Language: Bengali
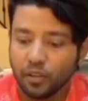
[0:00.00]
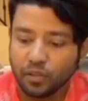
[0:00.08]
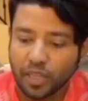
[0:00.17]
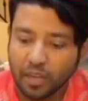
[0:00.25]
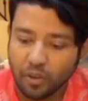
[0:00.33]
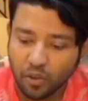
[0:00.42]
তো
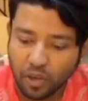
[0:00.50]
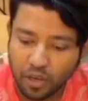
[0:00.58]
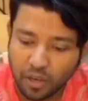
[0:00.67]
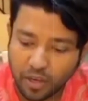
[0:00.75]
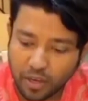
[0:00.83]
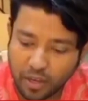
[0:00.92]
যাই হোক
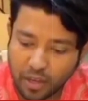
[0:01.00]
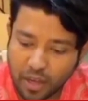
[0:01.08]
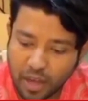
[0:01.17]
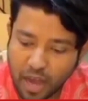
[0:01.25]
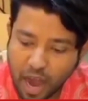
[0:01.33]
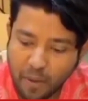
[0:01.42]

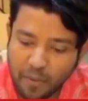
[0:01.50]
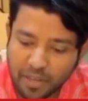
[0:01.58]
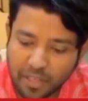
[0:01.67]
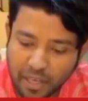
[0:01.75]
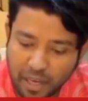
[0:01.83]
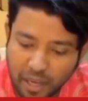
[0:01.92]
আমার
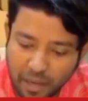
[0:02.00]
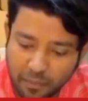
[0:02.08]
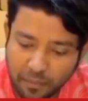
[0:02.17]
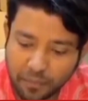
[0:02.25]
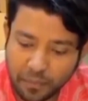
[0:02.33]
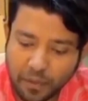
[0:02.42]
যারা
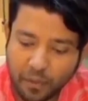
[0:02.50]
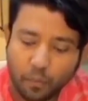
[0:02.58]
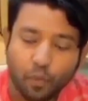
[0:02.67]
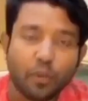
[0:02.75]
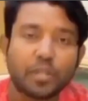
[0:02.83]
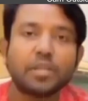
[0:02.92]

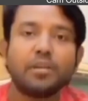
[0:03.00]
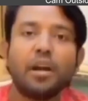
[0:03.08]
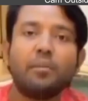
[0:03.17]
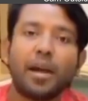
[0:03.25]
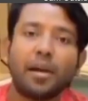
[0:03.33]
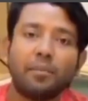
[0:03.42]

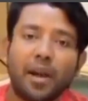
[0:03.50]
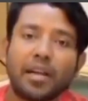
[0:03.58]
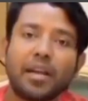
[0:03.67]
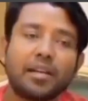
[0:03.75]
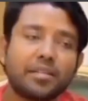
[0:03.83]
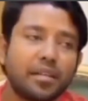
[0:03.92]
প্রবাসীরা ভাই
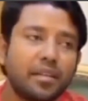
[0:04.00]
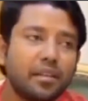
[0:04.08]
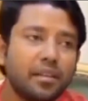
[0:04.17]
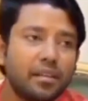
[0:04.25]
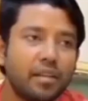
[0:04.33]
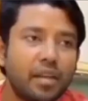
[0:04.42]
ভাইরা আছেন
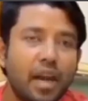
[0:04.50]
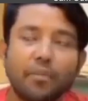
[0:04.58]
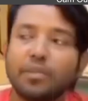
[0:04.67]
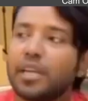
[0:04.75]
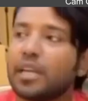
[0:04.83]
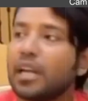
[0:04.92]

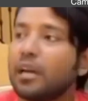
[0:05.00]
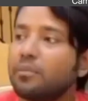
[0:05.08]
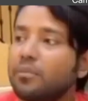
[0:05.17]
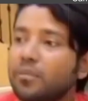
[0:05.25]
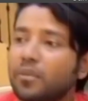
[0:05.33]
আমি দেখলাম